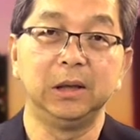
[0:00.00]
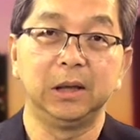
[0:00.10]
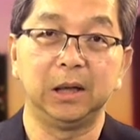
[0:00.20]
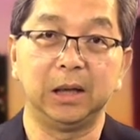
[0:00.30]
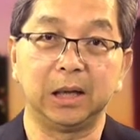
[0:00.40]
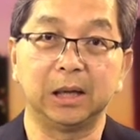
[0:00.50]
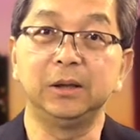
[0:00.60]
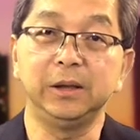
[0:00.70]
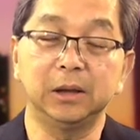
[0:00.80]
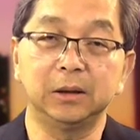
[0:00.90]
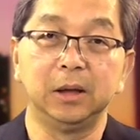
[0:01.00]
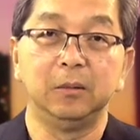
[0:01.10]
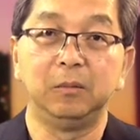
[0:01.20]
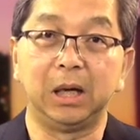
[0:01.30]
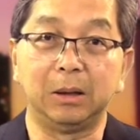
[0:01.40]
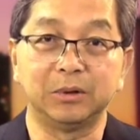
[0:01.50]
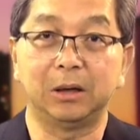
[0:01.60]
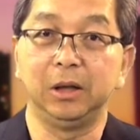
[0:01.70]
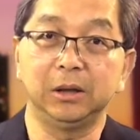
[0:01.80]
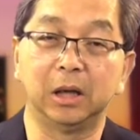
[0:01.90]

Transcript: hay là cái thứ nhất mà làm sao để